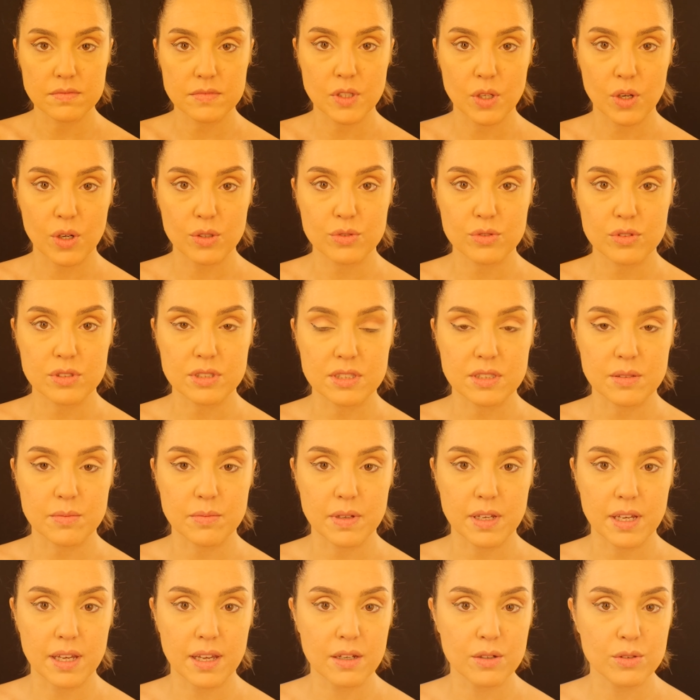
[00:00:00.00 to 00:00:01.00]
Gördüğünüz
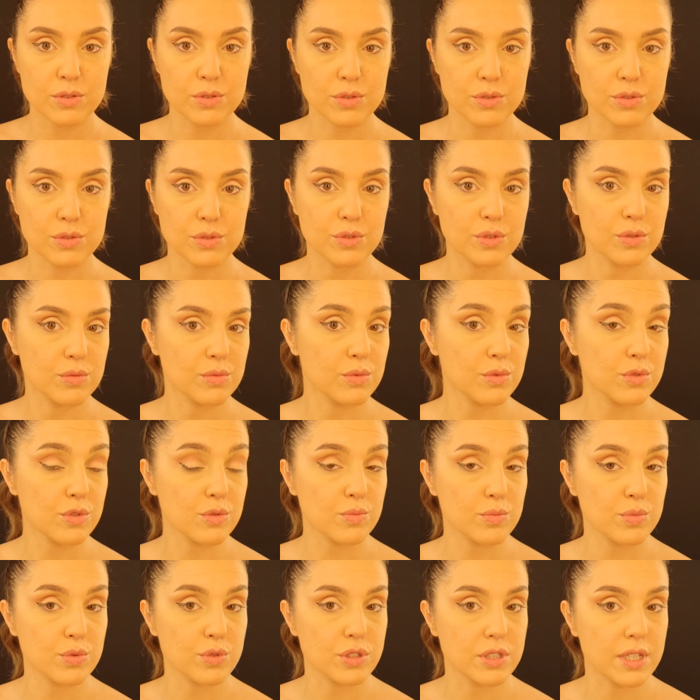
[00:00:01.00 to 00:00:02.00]
gibi
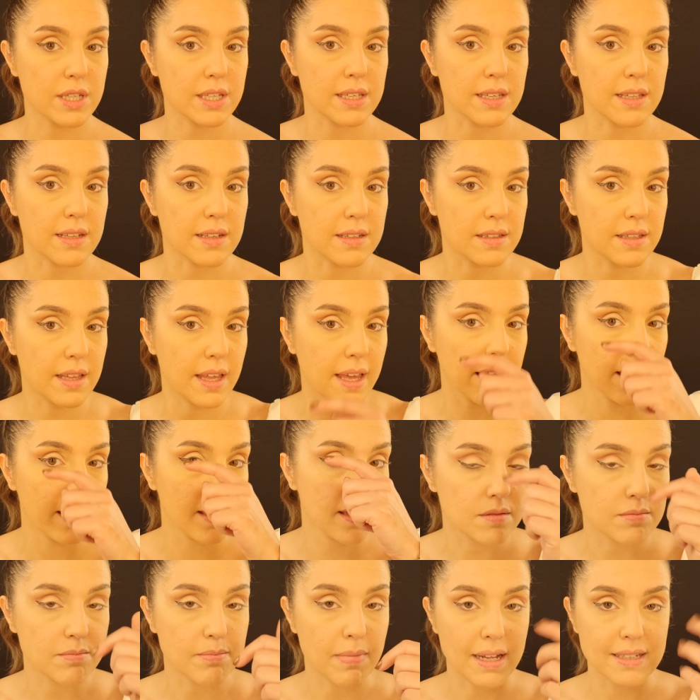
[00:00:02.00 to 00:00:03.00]
kuyruğumuz bu şekilde.
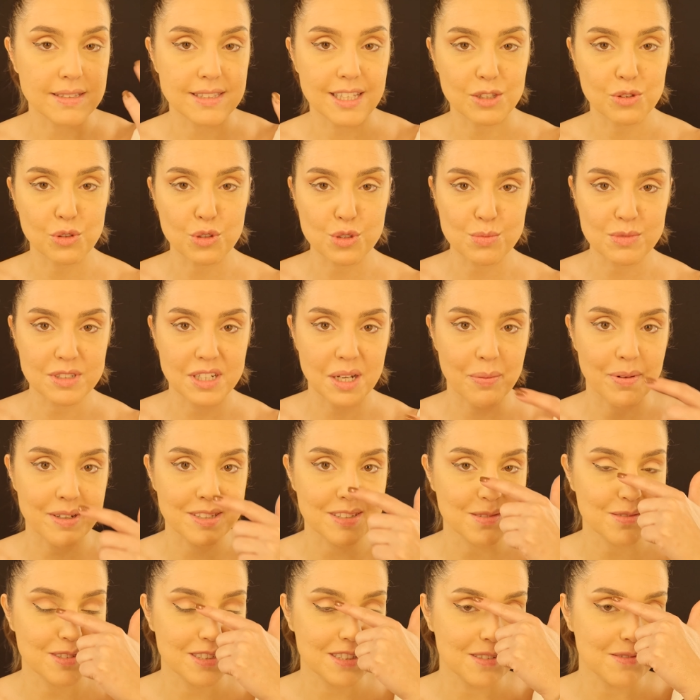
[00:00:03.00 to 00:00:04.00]
Ben tek gözümü
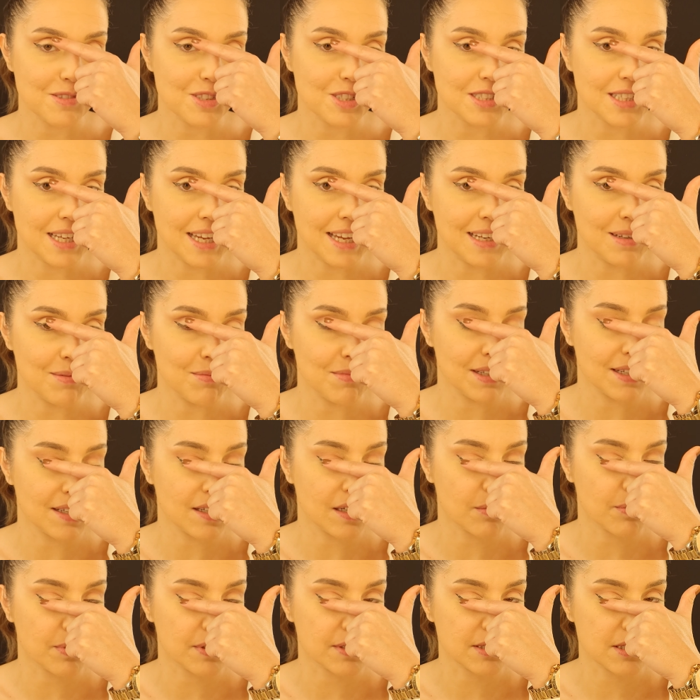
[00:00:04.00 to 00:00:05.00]
kapatamadığım için elimle
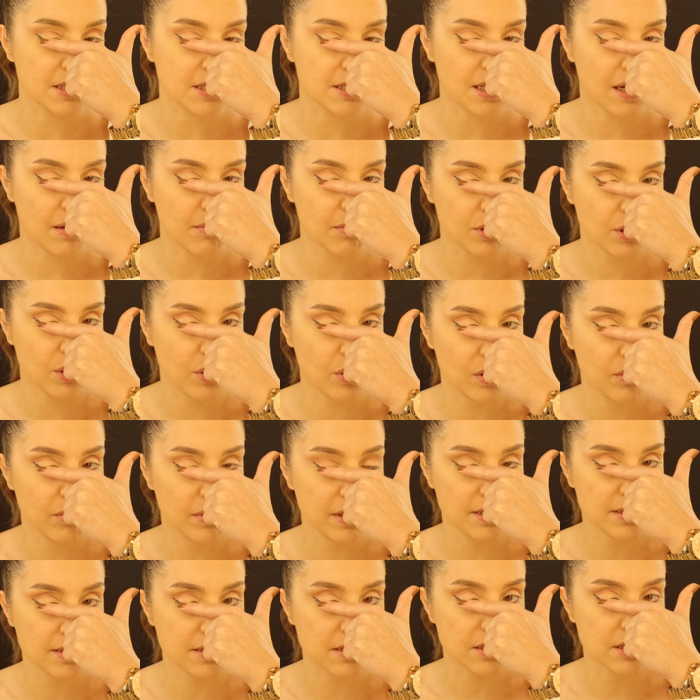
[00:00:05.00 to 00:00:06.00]
kapatacağım.
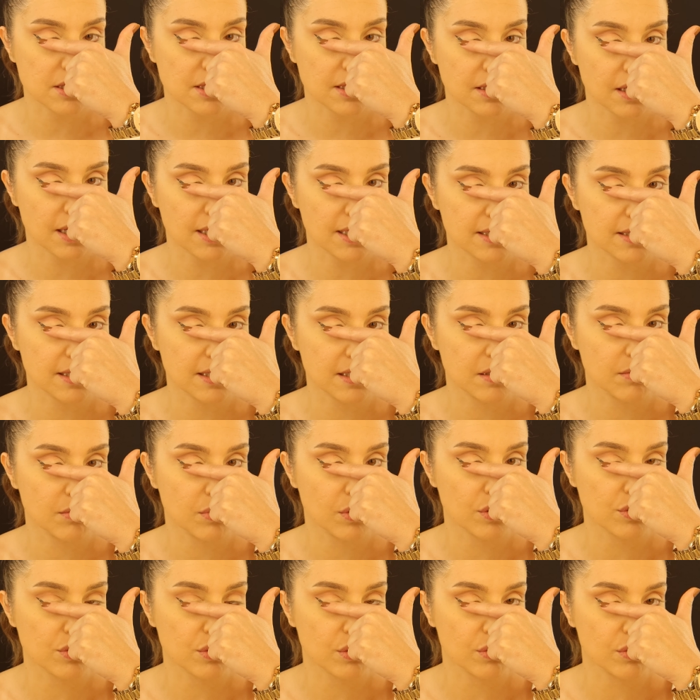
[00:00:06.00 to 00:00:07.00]
Görmeniz için aradaki
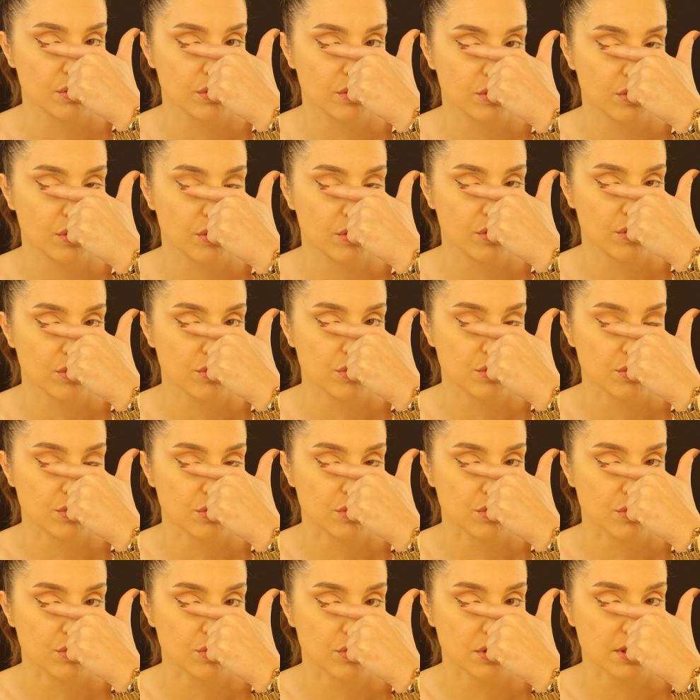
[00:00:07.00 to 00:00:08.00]
boşluğu
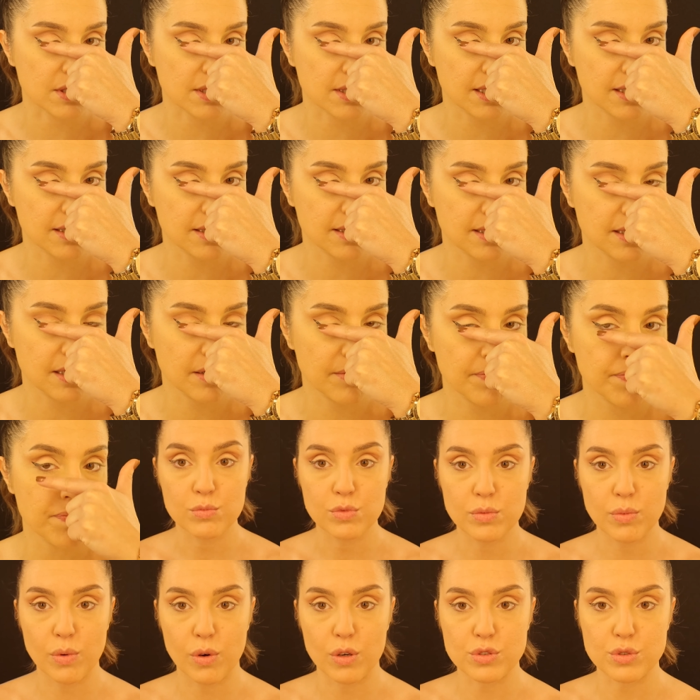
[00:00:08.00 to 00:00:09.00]
görüyorsunuzdur sanırım.
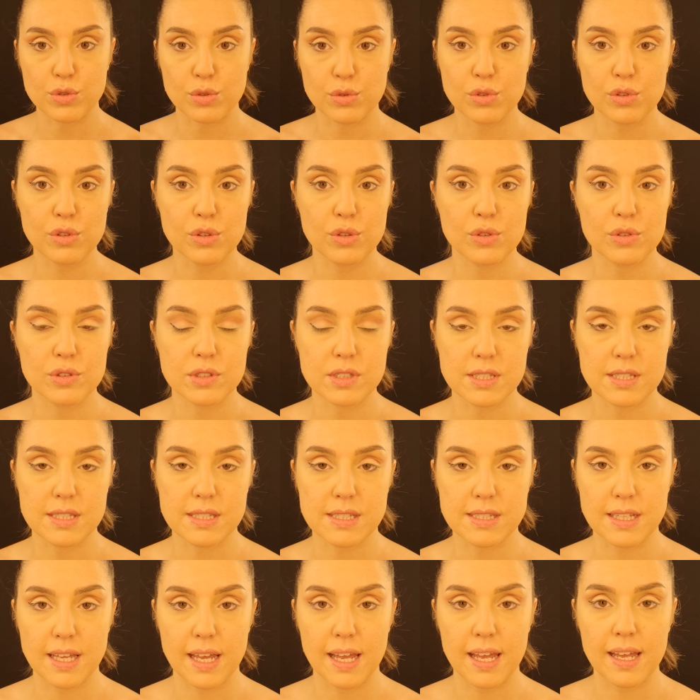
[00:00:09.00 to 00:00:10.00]
Bu boşluk
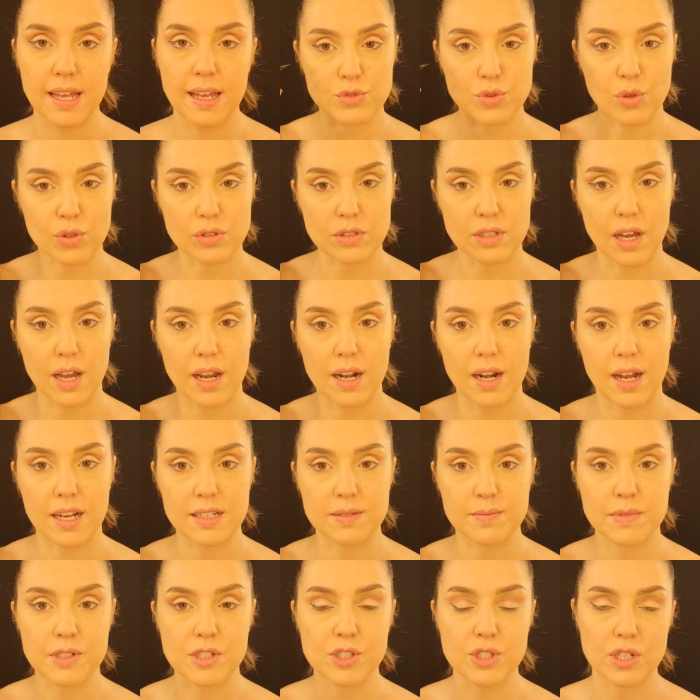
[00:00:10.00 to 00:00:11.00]
size çok daha
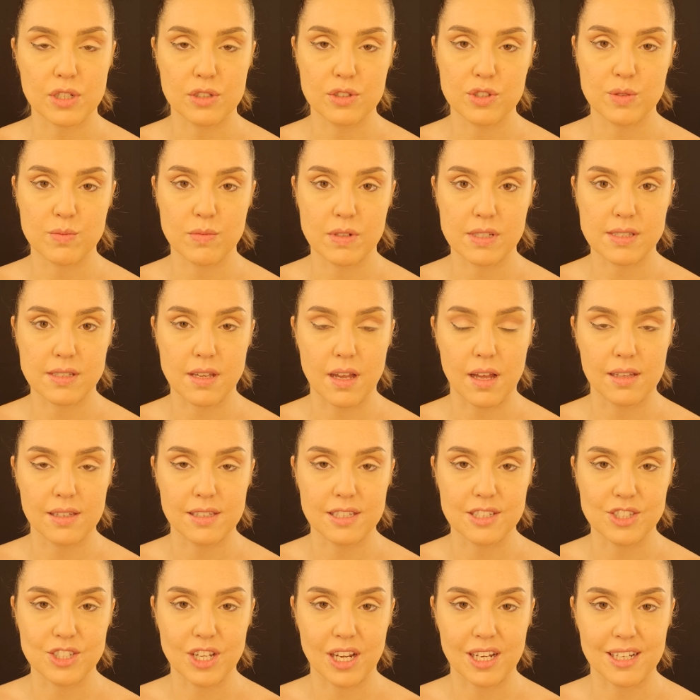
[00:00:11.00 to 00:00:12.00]
rahat bir çalışma
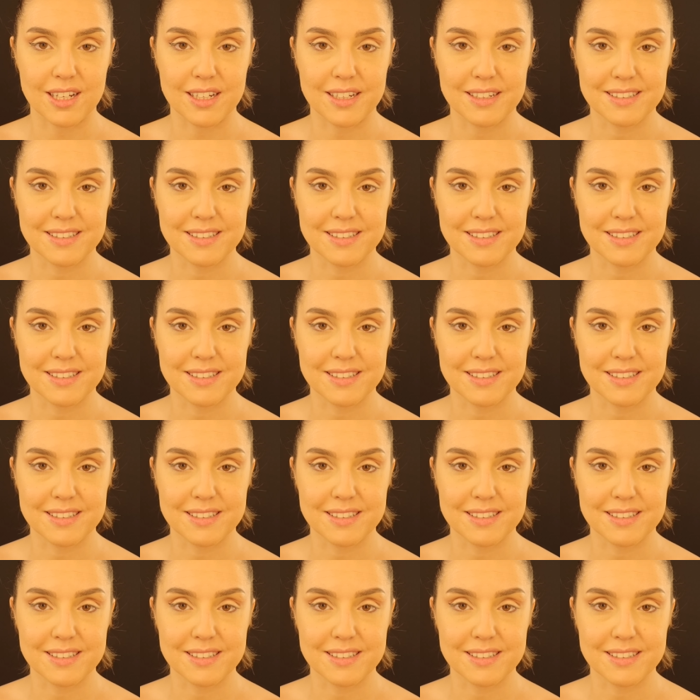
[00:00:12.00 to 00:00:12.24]
sağlayacak.